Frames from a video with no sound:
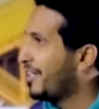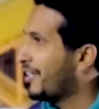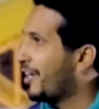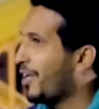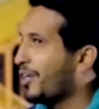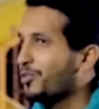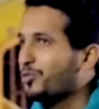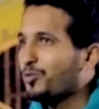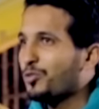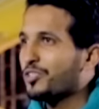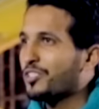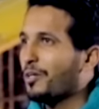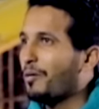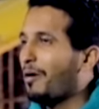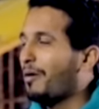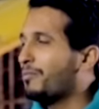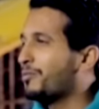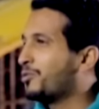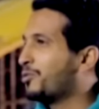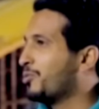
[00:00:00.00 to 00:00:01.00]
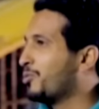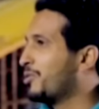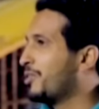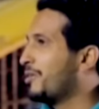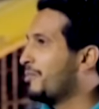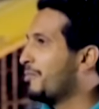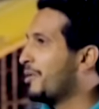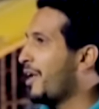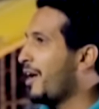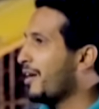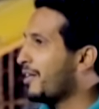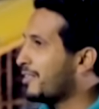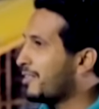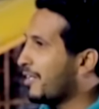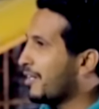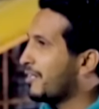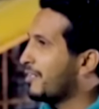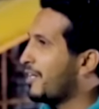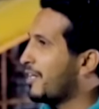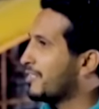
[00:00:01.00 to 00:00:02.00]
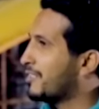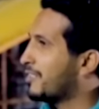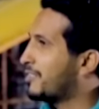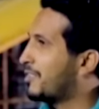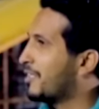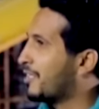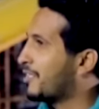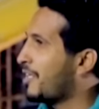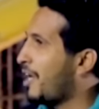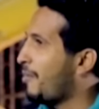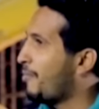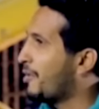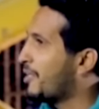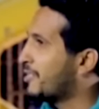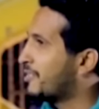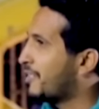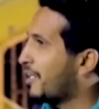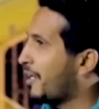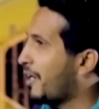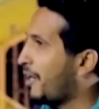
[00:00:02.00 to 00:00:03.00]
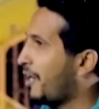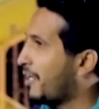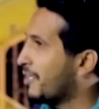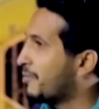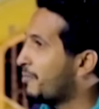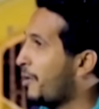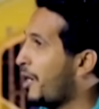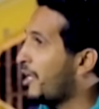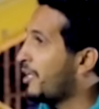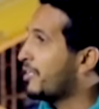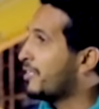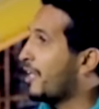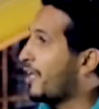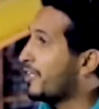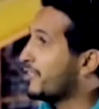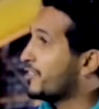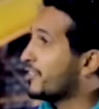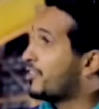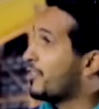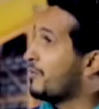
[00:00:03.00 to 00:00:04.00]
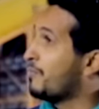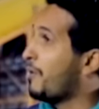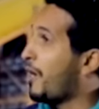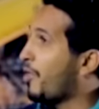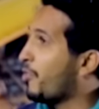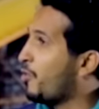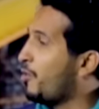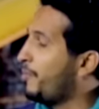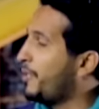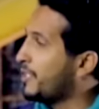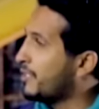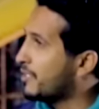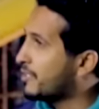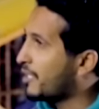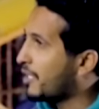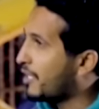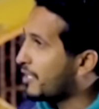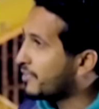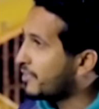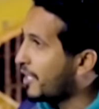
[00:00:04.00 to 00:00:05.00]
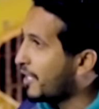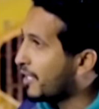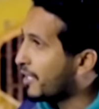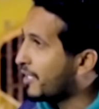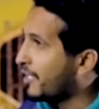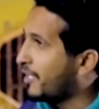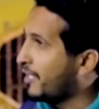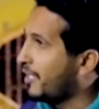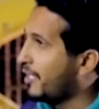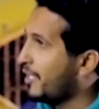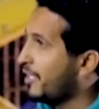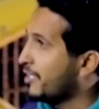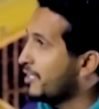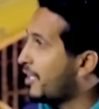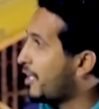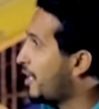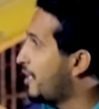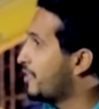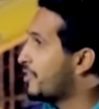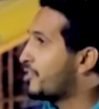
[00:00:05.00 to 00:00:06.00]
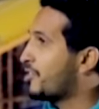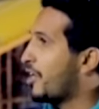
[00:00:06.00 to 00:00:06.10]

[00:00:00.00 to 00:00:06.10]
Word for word: يا رجل الشباب السعوديين من اكثر الناس استخداما للسيارات صح. لدرجه ان بعضهم عنده سيارتين بالضبط تلقى عنده